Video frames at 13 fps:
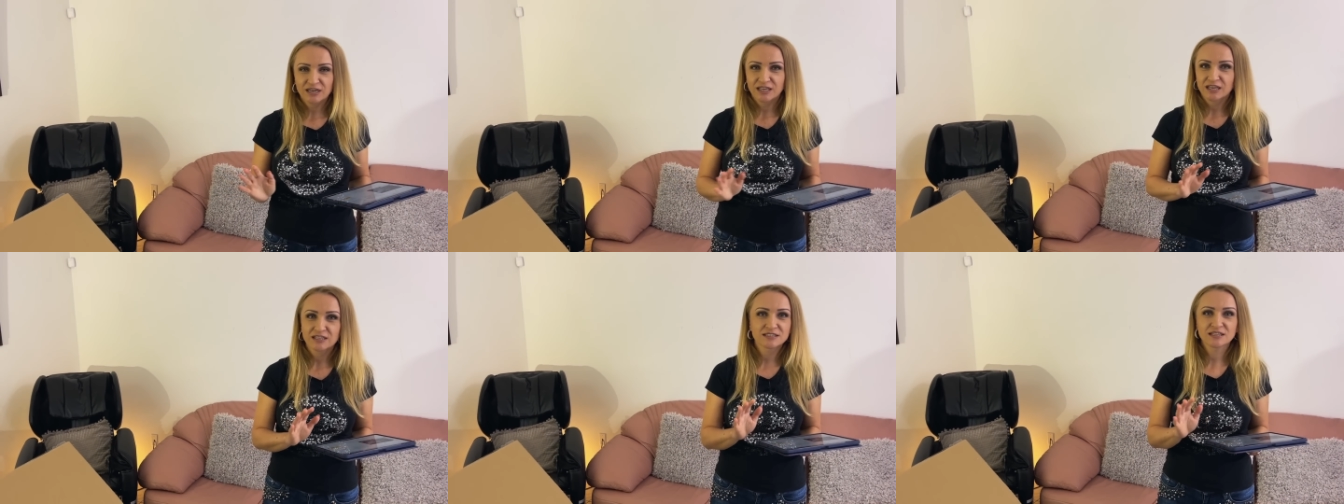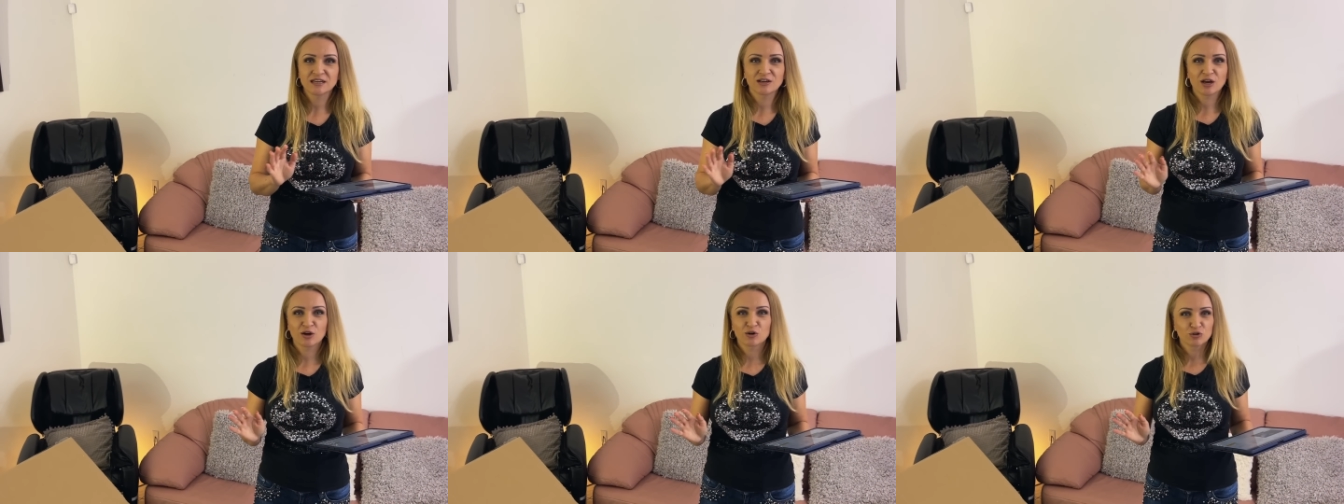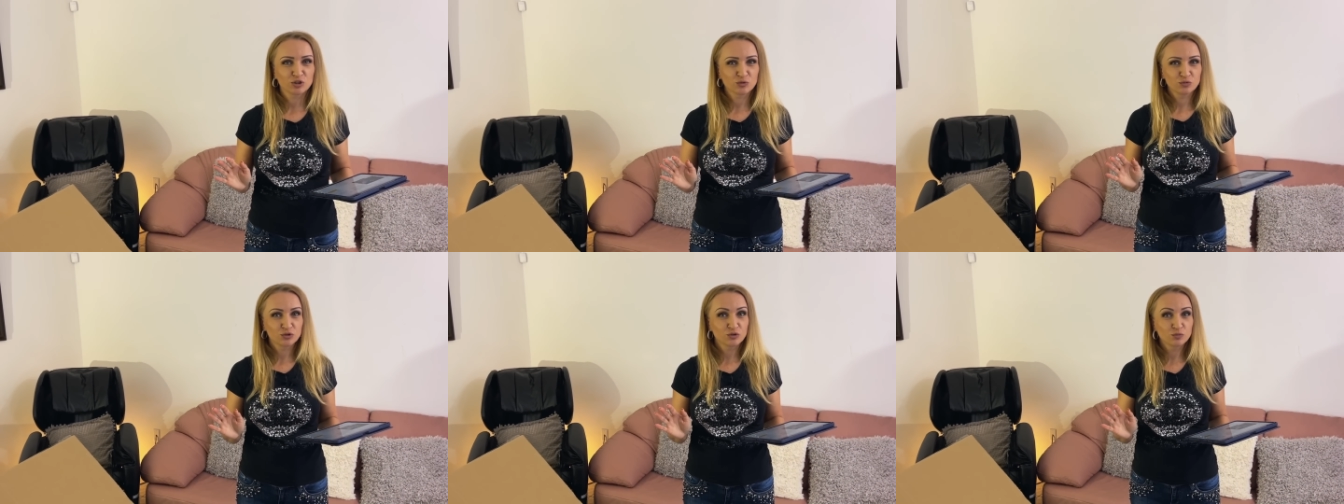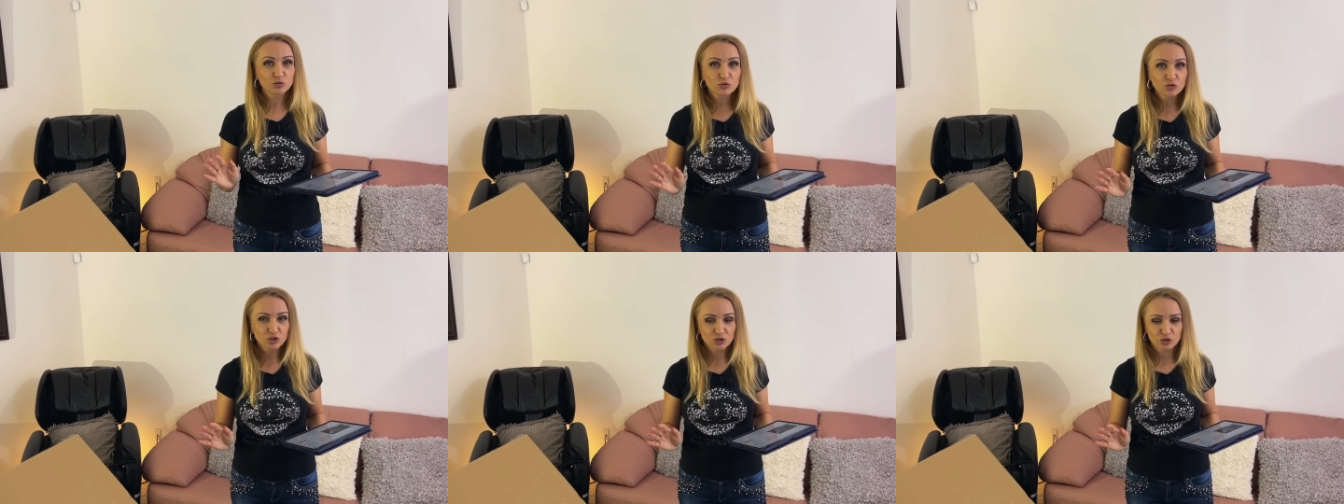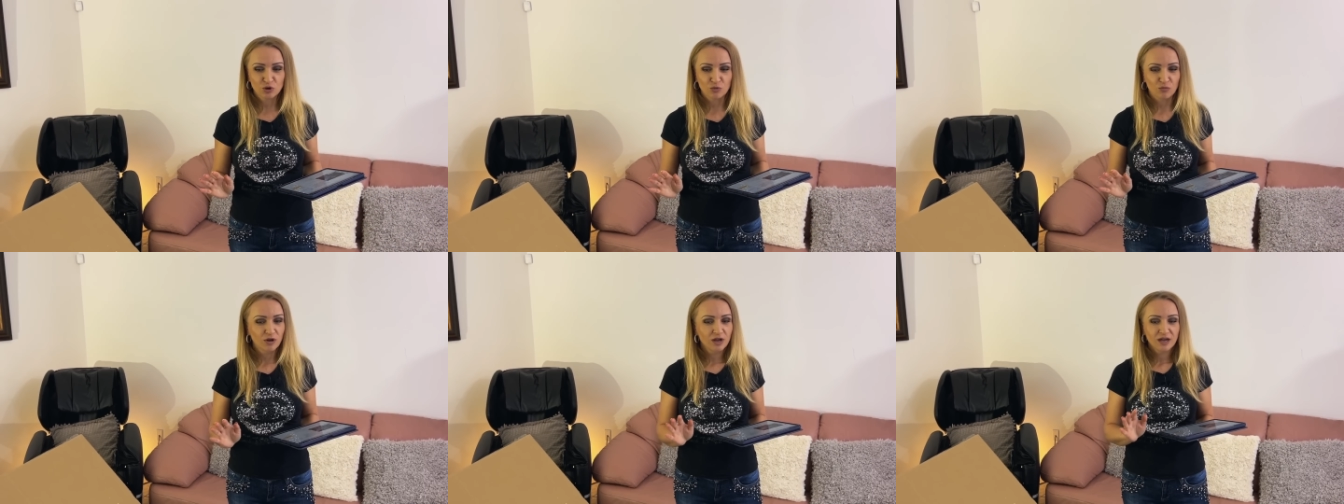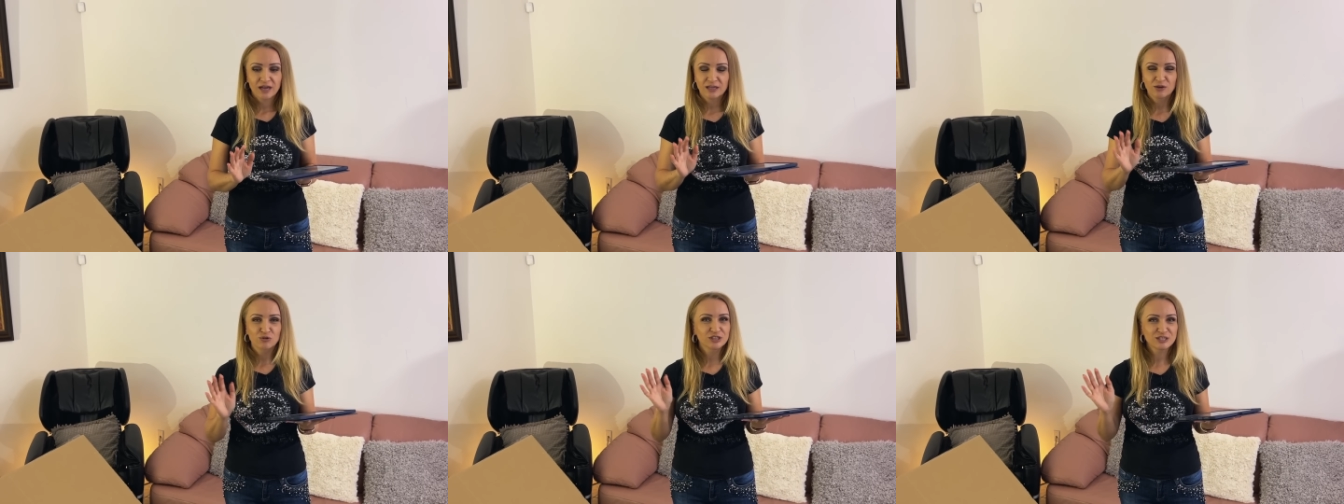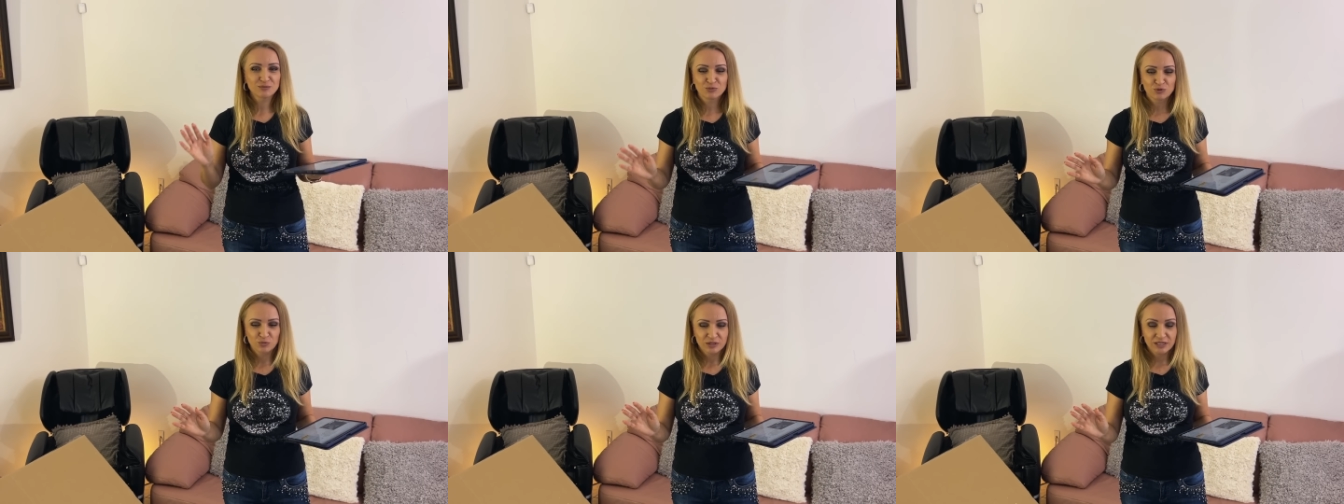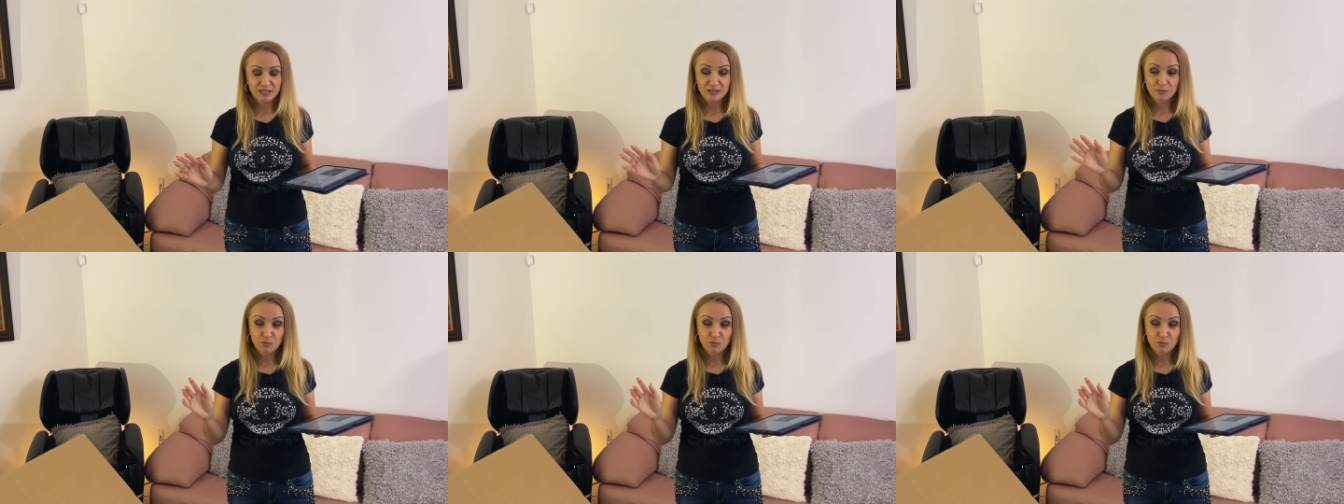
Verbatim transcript: Я не знаю, какой у нас будет будущий дом, какие у нас там будут потолки.